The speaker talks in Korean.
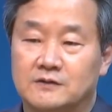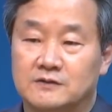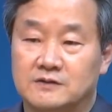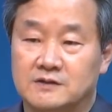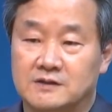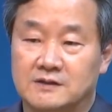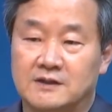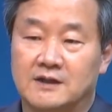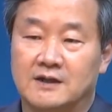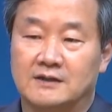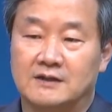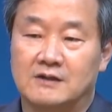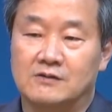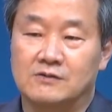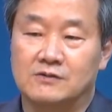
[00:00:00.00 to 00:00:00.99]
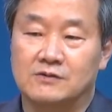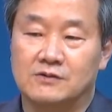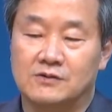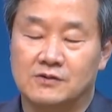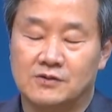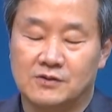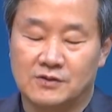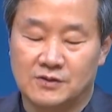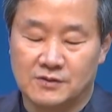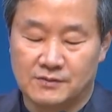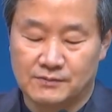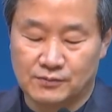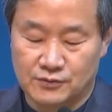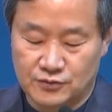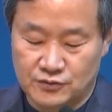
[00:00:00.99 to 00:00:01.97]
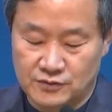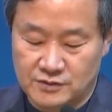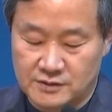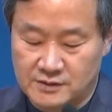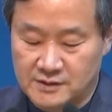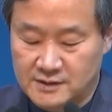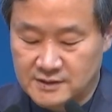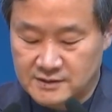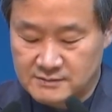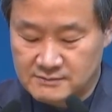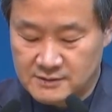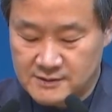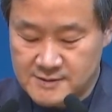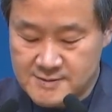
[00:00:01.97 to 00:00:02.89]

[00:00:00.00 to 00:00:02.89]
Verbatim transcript: 지대하다고 볼 수 있을 것 같습니다.